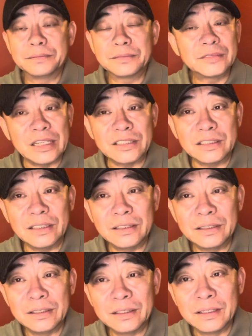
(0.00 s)
但是
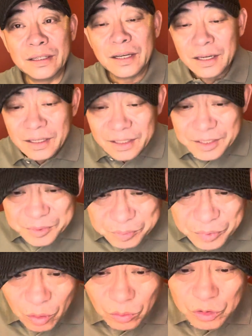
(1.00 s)
林
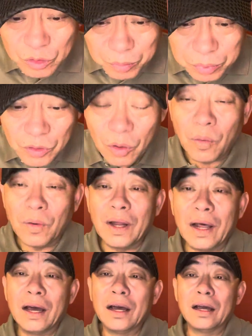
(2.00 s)
彪就不同
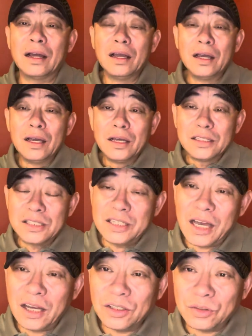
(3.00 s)
了。
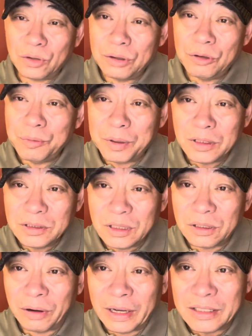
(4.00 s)
相对于彭德
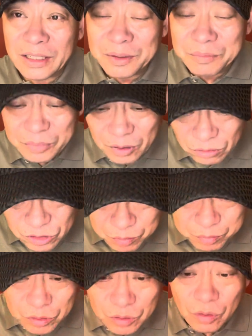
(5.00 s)
怀，这林彪就
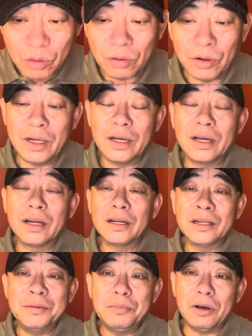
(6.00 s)
不同了。
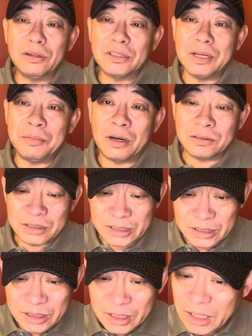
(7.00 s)
林彪在毛主
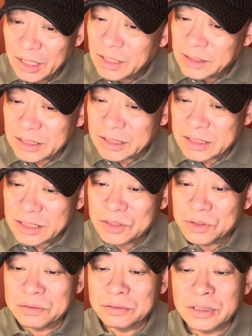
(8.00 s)
席那心
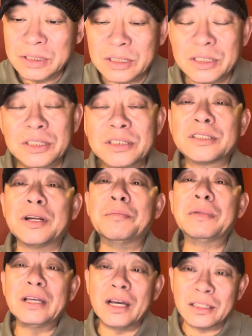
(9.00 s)
中，那是什
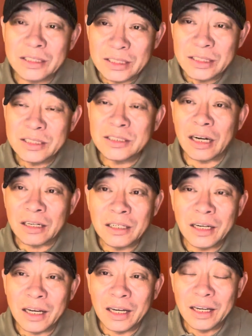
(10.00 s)
么样的一人
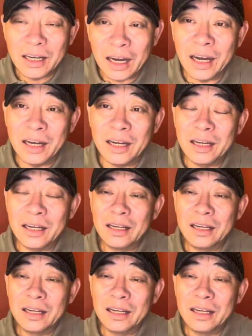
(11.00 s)
儿啊？啊，